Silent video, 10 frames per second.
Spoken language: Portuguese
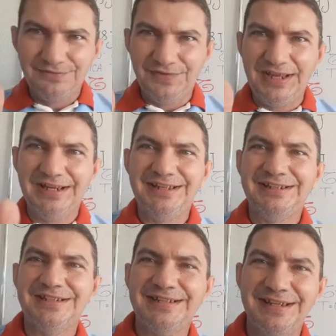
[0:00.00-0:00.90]
ver a
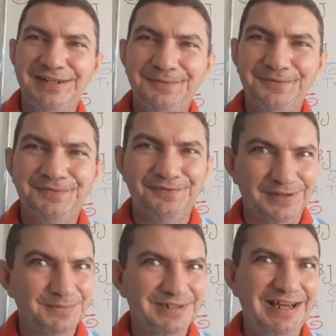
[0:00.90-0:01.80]
letra C?
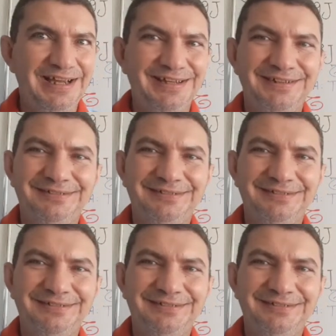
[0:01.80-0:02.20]
Vamos lá!